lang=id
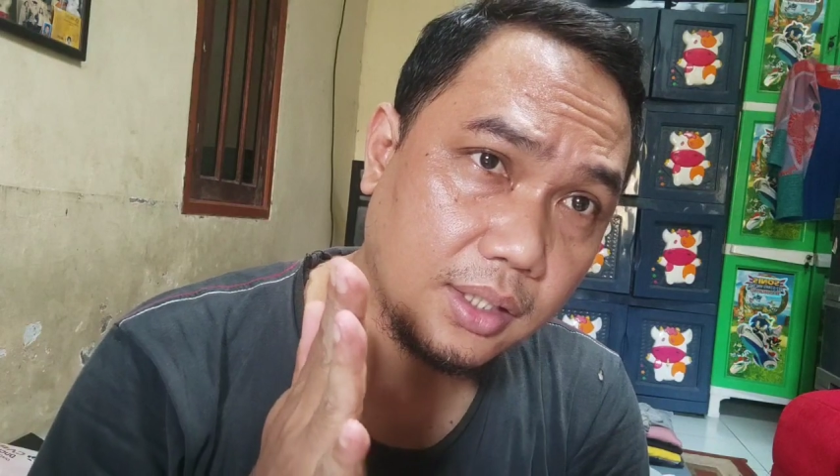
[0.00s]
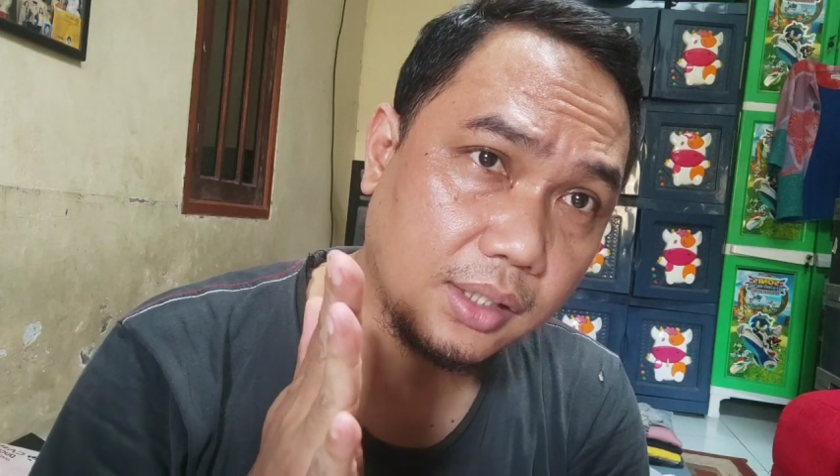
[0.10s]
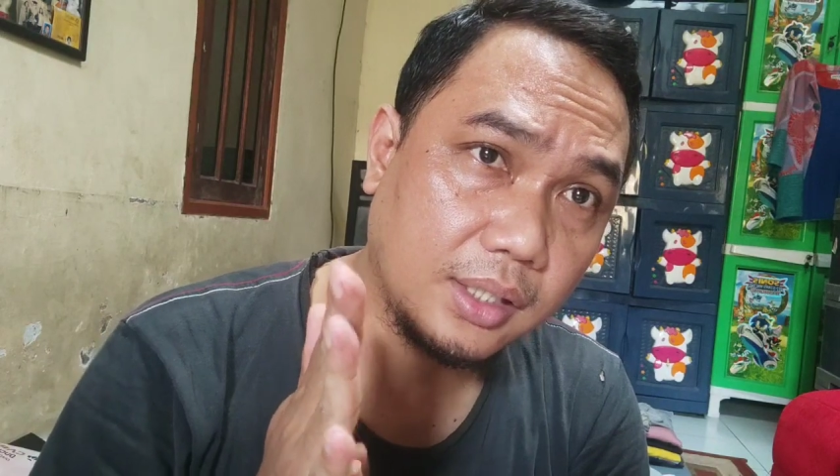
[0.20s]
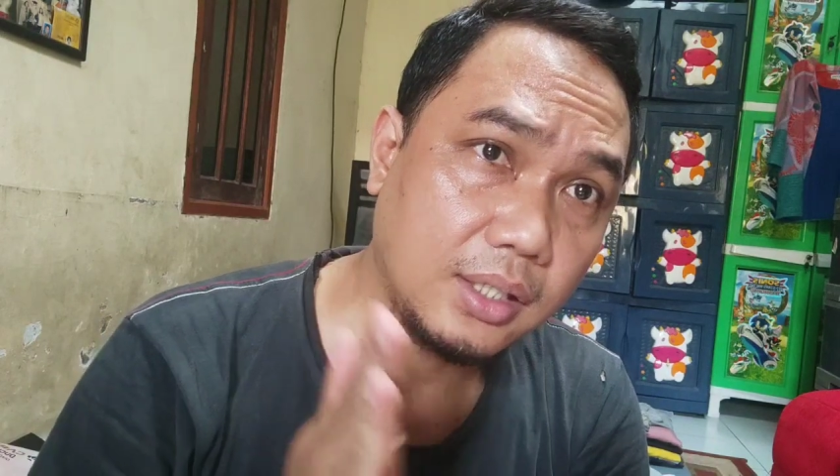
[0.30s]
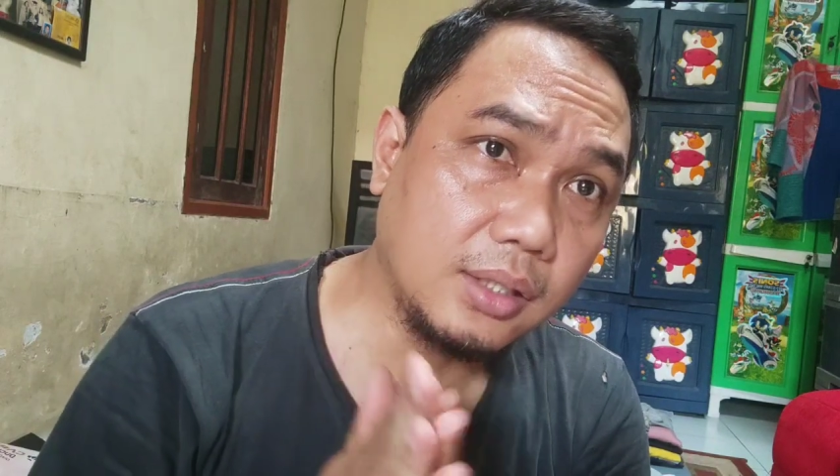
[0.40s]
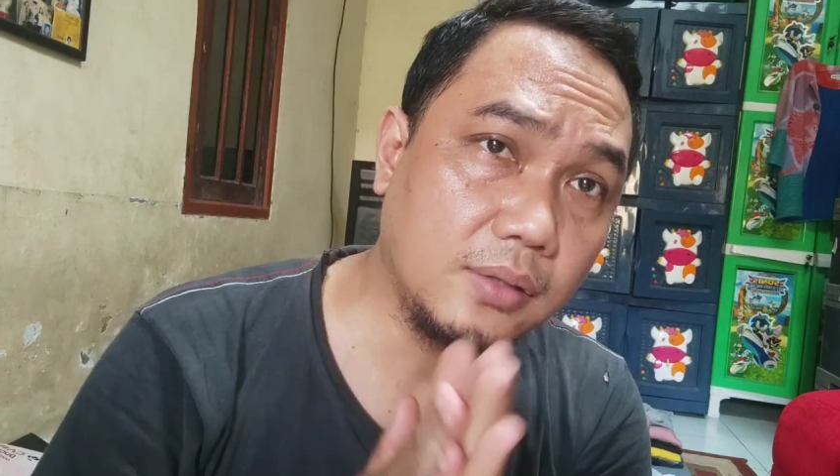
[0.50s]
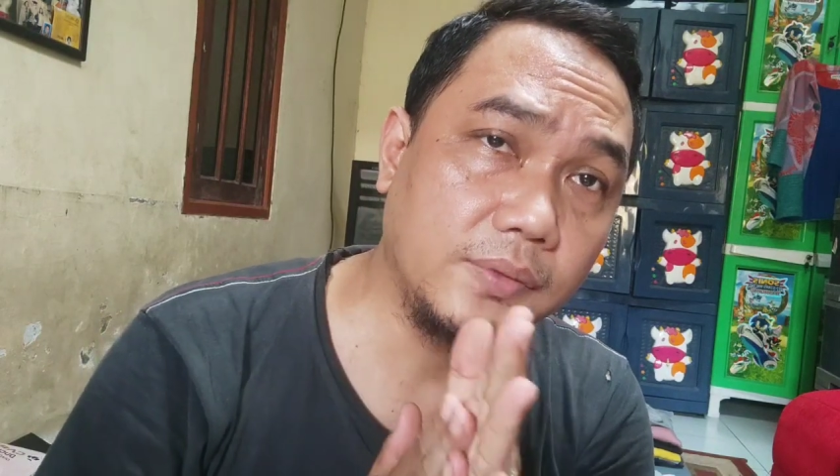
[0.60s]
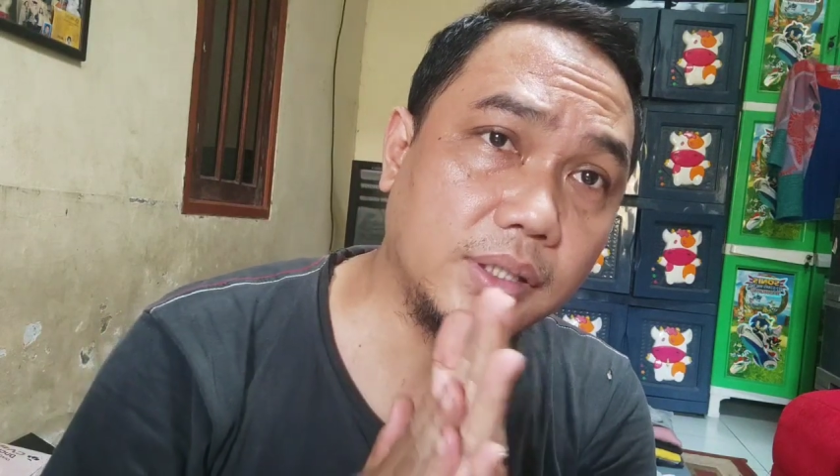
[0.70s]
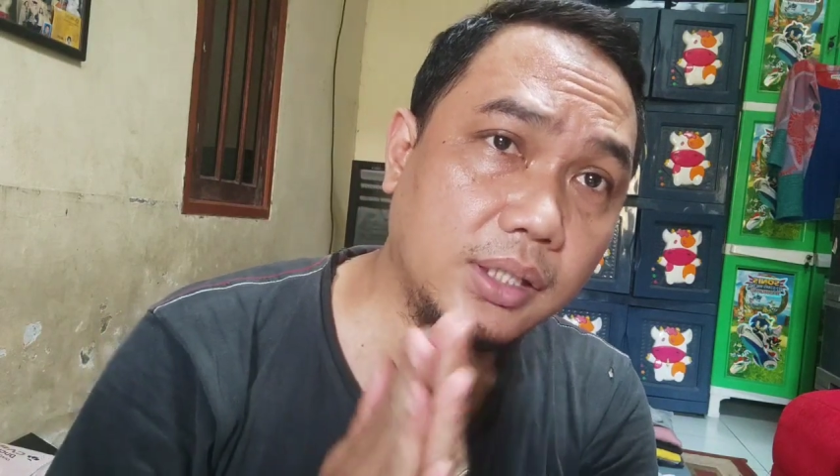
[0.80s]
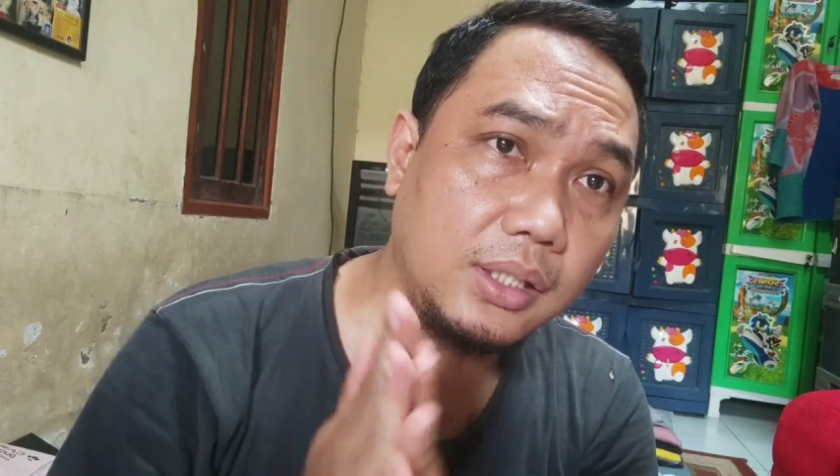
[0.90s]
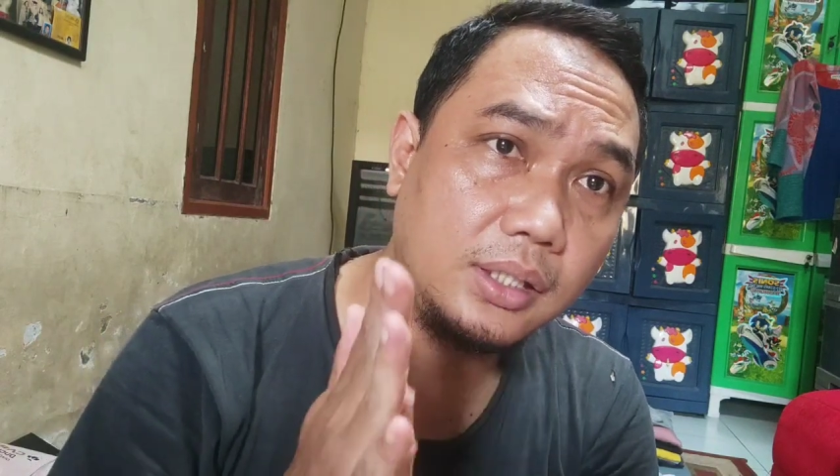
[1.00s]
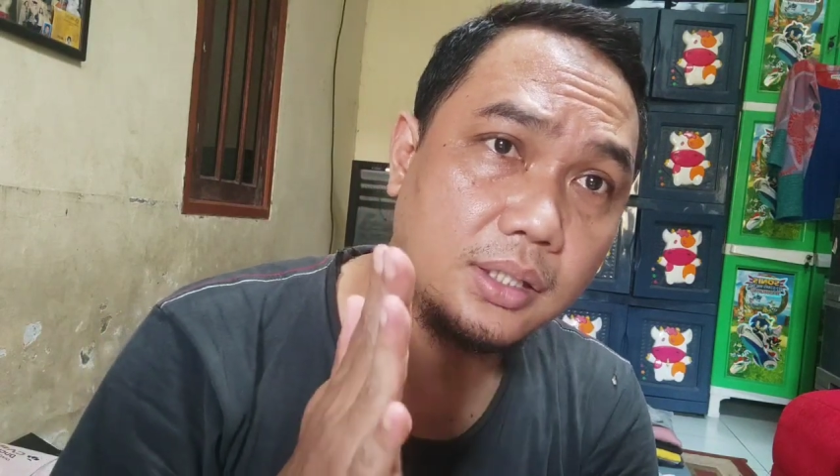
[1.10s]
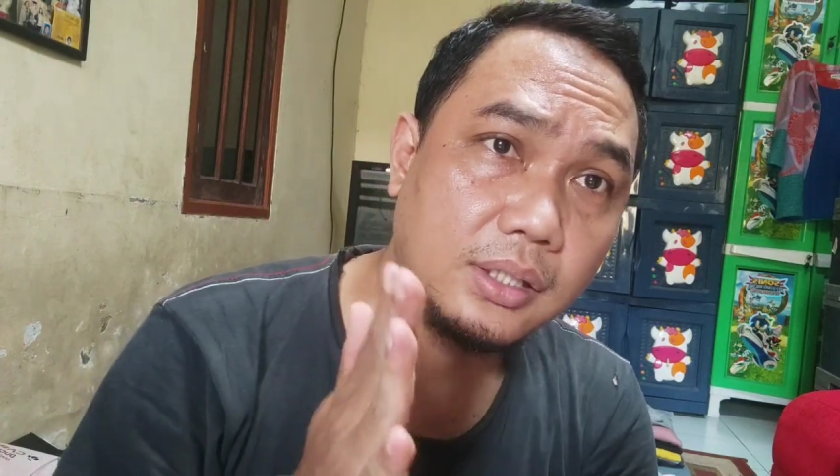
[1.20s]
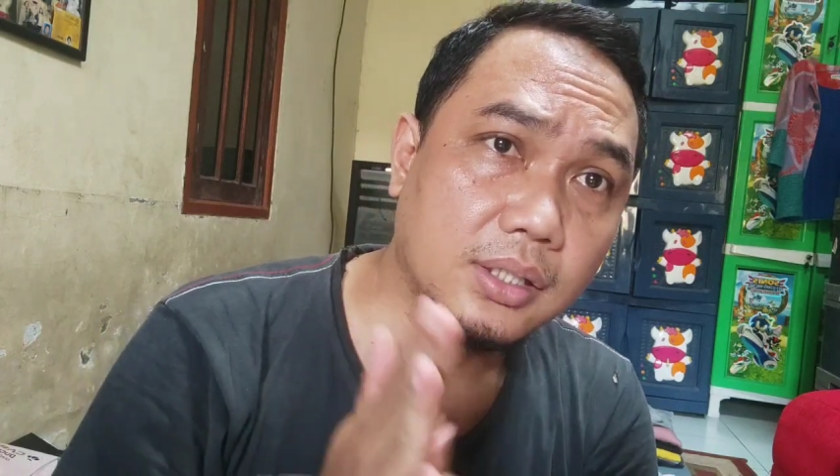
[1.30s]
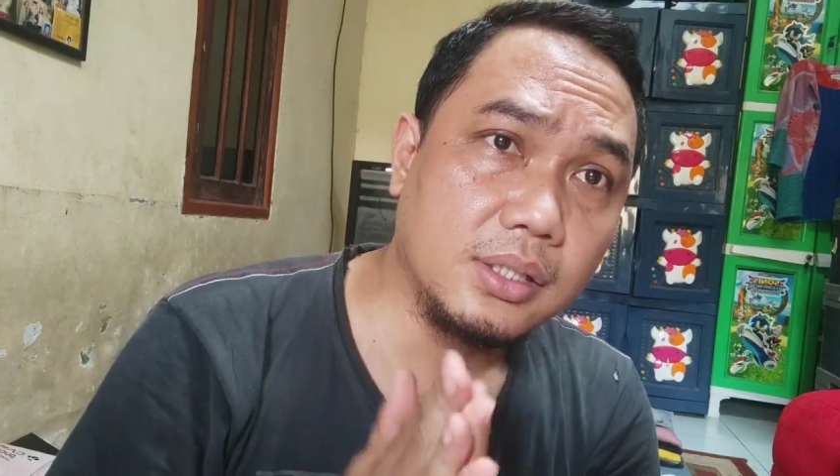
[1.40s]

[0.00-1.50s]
Hari Raya Idul Fitri